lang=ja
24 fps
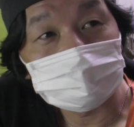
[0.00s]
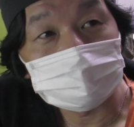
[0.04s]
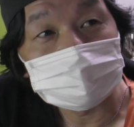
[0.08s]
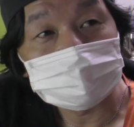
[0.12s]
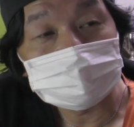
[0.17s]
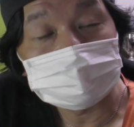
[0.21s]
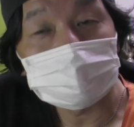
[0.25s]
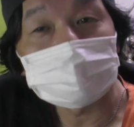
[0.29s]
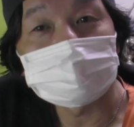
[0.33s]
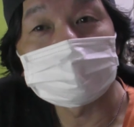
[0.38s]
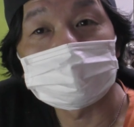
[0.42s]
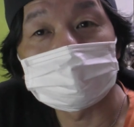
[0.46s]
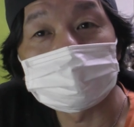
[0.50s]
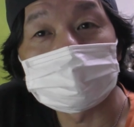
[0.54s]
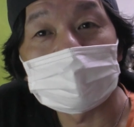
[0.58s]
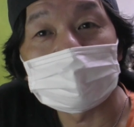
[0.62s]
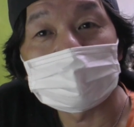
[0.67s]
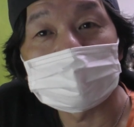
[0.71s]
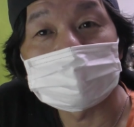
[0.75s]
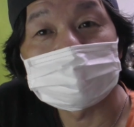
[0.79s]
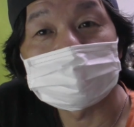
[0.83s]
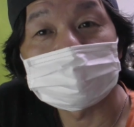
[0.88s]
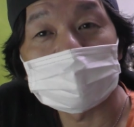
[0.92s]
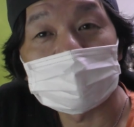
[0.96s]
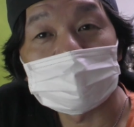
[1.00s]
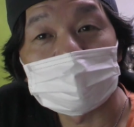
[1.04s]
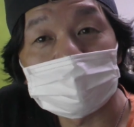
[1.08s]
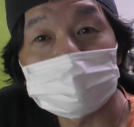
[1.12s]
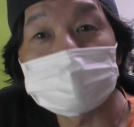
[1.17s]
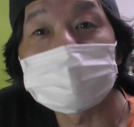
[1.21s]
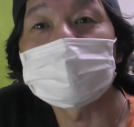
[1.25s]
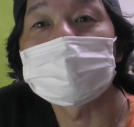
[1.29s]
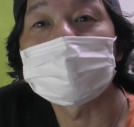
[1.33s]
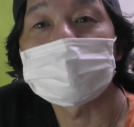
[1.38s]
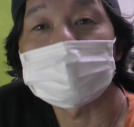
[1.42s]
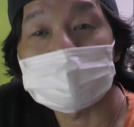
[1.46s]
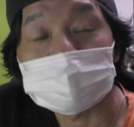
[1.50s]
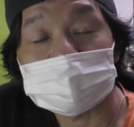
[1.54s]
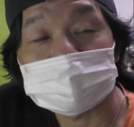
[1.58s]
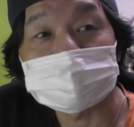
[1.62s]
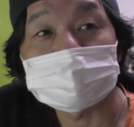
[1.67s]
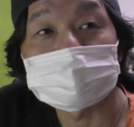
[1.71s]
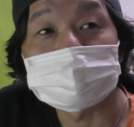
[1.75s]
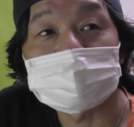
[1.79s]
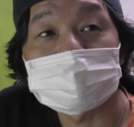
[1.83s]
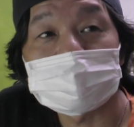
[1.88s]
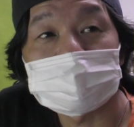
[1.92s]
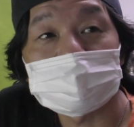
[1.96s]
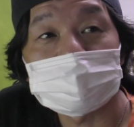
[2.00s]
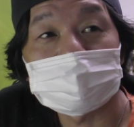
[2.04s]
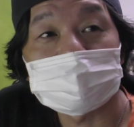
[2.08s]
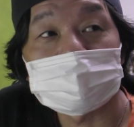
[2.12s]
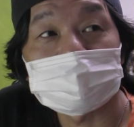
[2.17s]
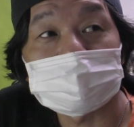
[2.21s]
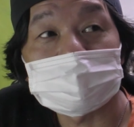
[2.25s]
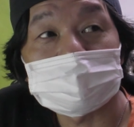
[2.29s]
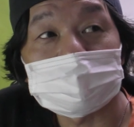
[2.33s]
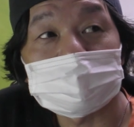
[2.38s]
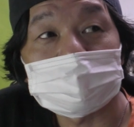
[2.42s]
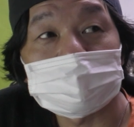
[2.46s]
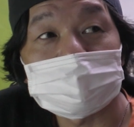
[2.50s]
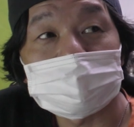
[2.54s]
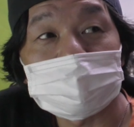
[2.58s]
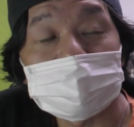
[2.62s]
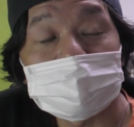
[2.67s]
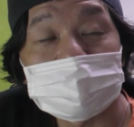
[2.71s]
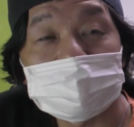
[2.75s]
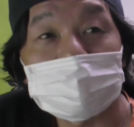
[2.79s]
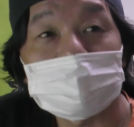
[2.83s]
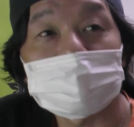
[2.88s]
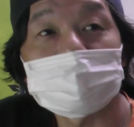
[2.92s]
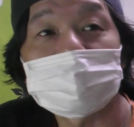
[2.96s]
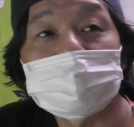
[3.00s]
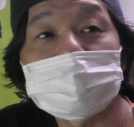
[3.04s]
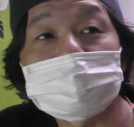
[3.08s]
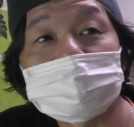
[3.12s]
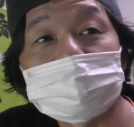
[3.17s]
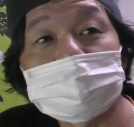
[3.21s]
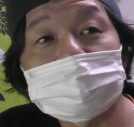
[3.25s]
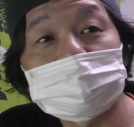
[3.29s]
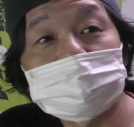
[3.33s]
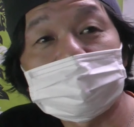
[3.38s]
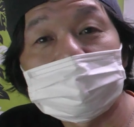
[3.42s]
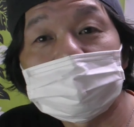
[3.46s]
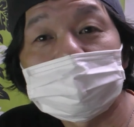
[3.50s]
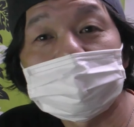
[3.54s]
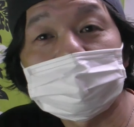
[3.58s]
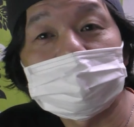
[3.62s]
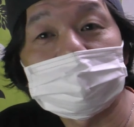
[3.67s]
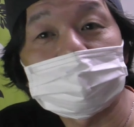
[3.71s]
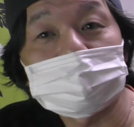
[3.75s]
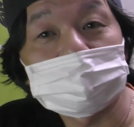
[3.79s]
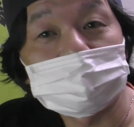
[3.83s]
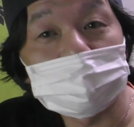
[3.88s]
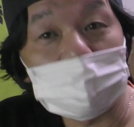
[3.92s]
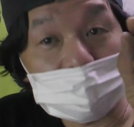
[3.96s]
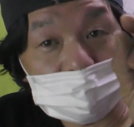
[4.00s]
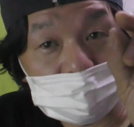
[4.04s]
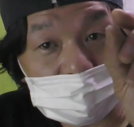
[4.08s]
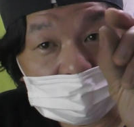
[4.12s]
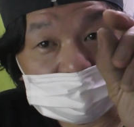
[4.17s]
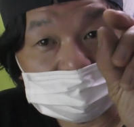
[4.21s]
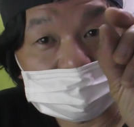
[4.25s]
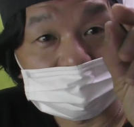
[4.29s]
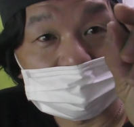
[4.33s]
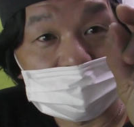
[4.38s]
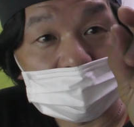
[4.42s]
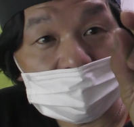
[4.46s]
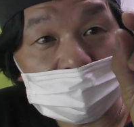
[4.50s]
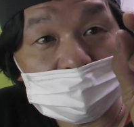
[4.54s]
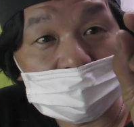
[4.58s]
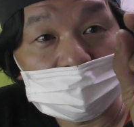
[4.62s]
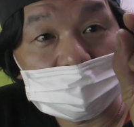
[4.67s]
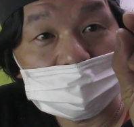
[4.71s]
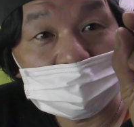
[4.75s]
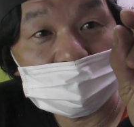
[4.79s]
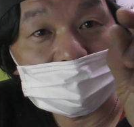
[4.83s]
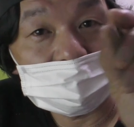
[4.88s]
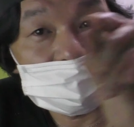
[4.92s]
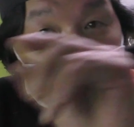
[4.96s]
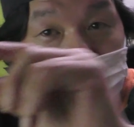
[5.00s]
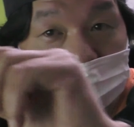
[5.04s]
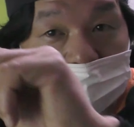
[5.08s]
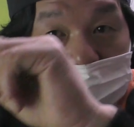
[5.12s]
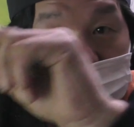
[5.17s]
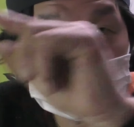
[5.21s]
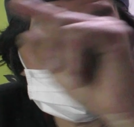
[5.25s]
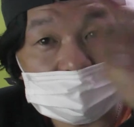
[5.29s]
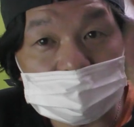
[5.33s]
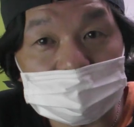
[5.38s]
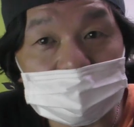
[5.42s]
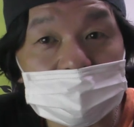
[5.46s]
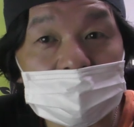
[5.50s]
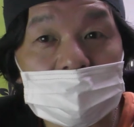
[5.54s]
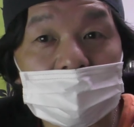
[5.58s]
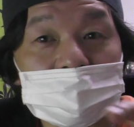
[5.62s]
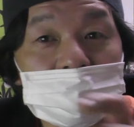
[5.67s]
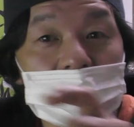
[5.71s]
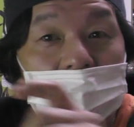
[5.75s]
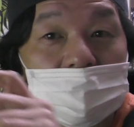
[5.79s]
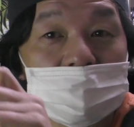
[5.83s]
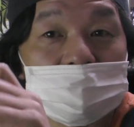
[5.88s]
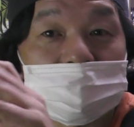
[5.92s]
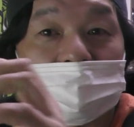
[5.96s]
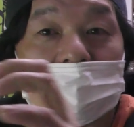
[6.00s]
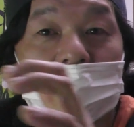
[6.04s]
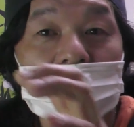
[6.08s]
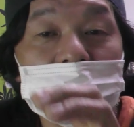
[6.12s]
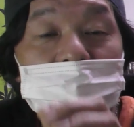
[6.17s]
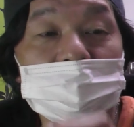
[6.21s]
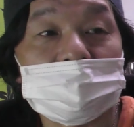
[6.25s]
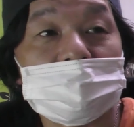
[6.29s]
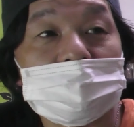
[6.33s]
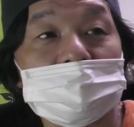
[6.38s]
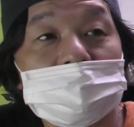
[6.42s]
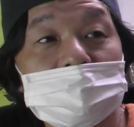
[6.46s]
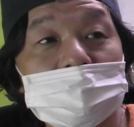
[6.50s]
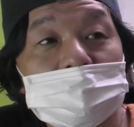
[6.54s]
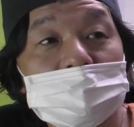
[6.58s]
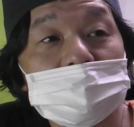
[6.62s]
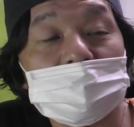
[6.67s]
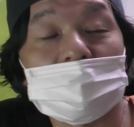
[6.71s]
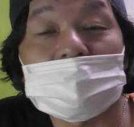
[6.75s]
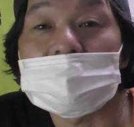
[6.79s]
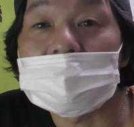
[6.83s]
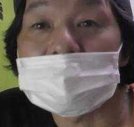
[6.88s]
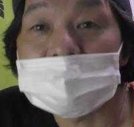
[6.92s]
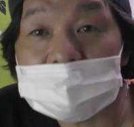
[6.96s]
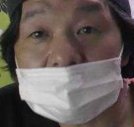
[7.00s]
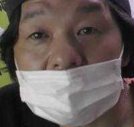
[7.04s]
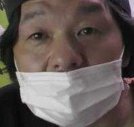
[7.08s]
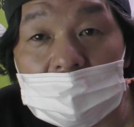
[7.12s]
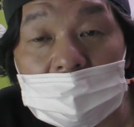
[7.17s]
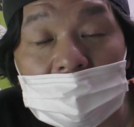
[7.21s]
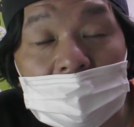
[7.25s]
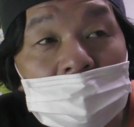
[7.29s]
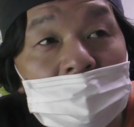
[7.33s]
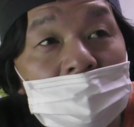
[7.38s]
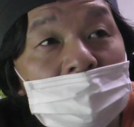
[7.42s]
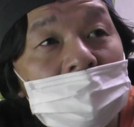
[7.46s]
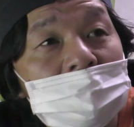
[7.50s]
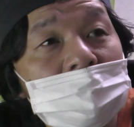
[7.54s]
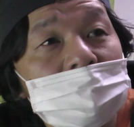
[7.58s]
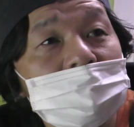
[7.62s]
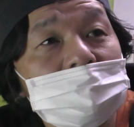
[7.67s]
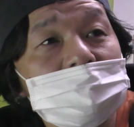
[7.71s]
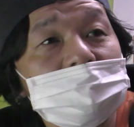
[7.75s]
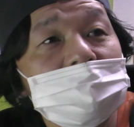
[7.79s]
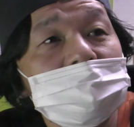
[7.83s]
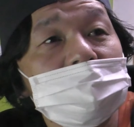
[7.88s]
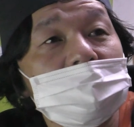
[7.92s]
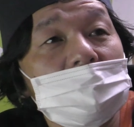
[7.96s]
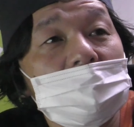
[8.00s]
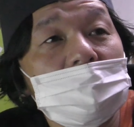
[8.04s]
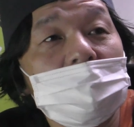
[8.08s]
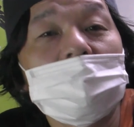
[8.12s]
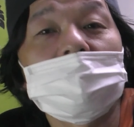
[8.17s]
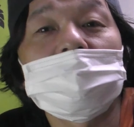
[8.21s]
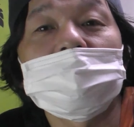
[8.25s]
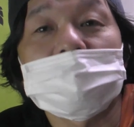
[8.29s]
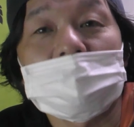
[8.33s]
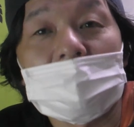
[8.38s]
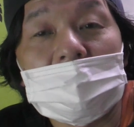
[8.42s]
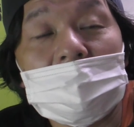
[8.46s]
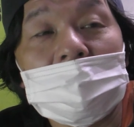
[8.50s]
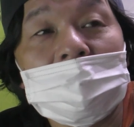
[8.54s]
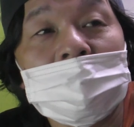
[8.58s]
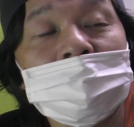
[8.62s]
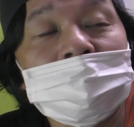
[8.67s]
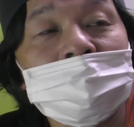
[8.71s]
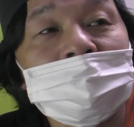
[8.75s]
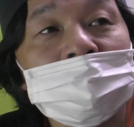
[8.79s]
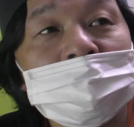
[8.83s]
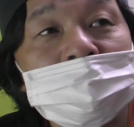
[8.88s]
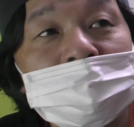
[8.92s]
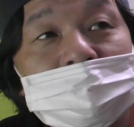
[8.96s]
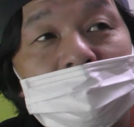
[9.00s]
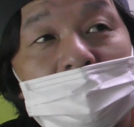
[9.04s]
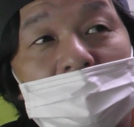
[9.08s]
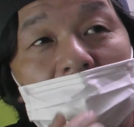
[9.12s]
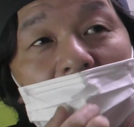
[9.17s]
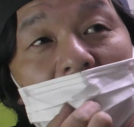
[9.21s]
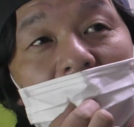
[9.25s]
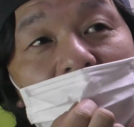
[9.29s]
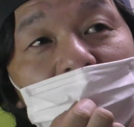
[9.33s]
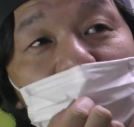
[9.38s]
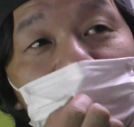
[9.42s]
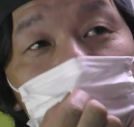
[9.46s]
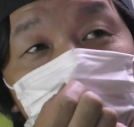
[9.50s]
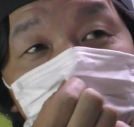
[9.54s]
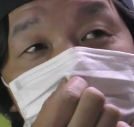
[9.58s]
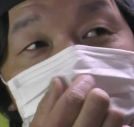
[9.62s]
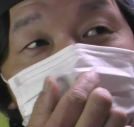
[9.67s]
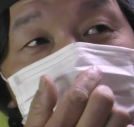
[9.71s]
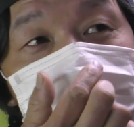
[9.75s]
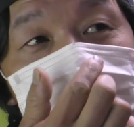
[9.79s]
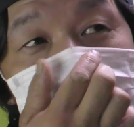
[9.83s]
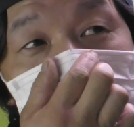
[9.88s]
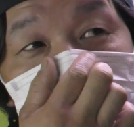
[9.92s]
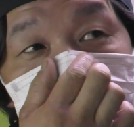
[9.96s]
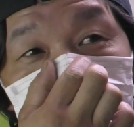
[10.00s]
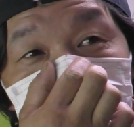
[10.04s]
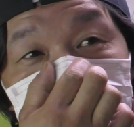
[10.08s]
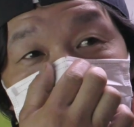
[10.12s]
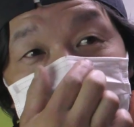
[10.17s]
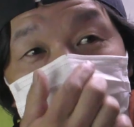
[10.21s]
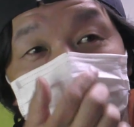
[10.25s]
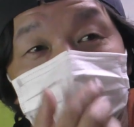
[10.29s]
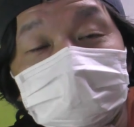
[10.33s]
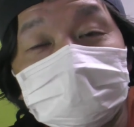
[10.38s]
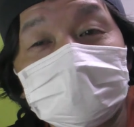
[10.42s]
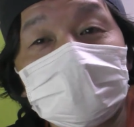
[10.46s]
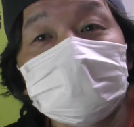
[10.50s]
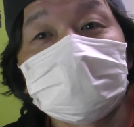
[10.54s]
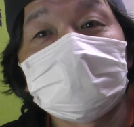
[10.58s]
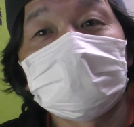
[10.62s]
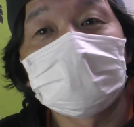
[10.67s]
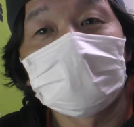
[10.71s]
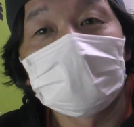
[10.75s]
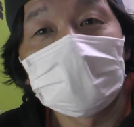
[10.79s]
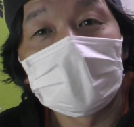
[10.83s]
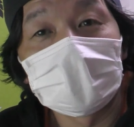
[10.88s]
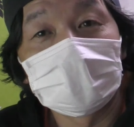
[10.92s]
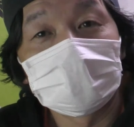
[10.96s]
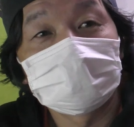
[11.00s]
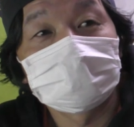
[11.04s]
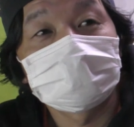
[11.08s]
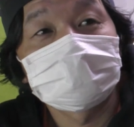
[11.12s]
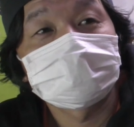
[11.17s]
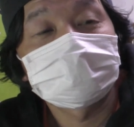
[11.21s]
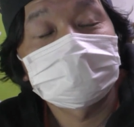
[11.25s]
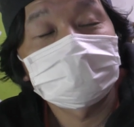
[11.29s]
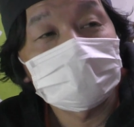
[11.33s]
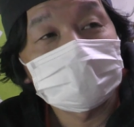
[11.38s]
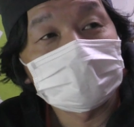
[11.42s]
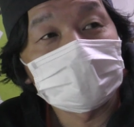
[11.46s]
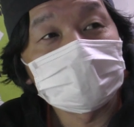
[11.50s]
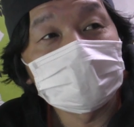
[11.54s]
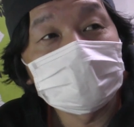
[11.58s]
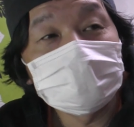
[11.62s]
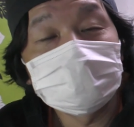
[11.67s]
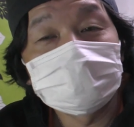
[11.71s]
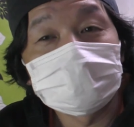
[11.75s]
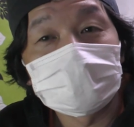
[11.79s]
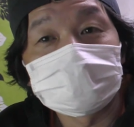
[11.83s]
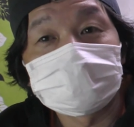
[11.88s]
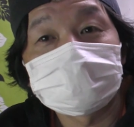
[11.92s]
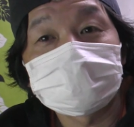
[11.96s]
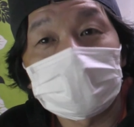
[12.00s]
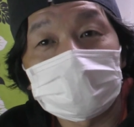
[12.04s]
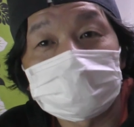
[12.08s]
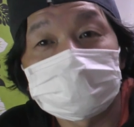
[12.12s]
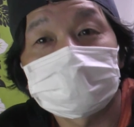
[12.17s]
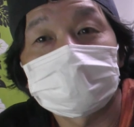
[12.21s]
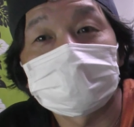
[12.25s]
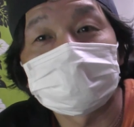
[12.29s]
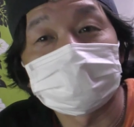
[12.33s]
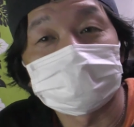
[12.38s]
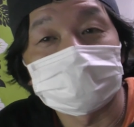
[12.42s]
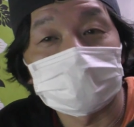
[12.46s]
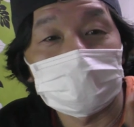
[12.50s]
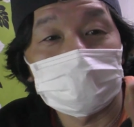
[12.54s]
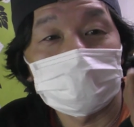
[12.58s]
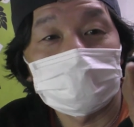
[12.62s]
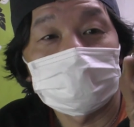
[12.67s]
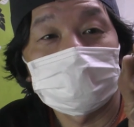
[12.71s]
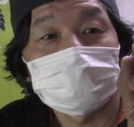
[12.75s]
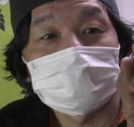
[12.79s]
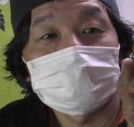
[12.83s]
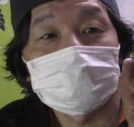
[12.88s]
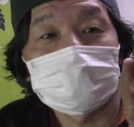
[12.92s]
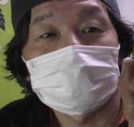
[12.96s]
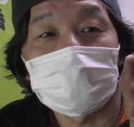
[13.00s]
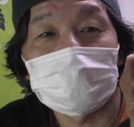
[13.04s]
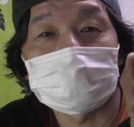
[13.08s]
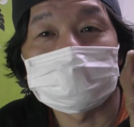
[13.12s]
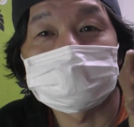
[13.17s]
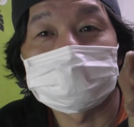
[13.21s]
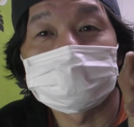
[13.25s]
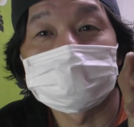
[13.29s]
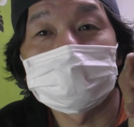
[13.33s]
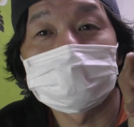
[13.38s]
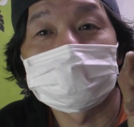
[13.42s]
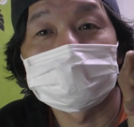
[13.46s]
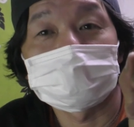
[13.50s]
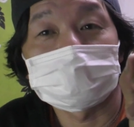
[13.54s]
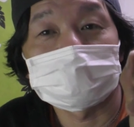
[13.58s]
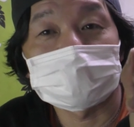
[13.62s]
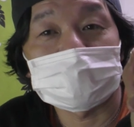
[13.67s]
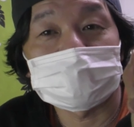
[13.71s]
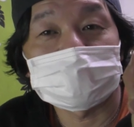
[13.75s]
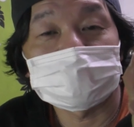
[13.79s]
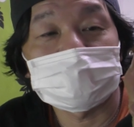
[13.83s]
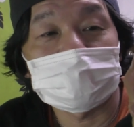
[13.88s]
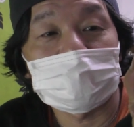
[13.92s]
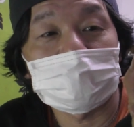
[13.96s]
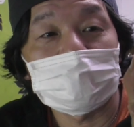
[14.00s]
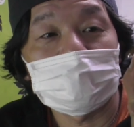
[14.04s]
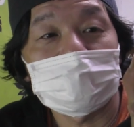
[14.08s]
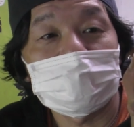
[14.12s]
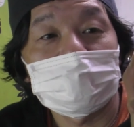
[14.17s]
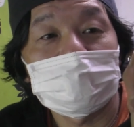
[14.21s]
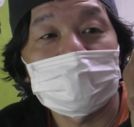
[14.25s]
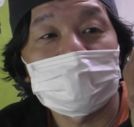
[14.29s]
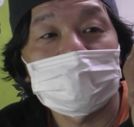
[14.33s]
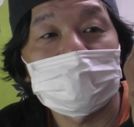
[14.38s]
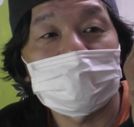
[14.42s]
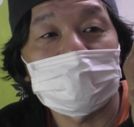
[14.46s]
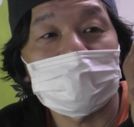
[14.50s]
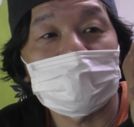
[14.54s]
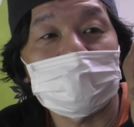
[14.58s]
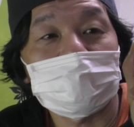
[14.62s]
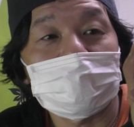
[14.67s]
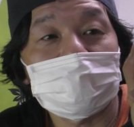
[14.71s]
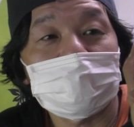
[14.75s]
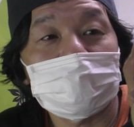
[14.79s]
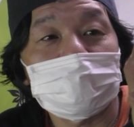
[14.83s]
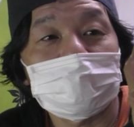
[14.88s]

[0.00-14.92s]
いのは1.6が一番多いと思います。えー、1.6ぐらいの厚みの口型フレームとかですね、まあ、そういうのが多くてで自分が今作ってるのは全て2.3っていうね厚みを持たした、えー、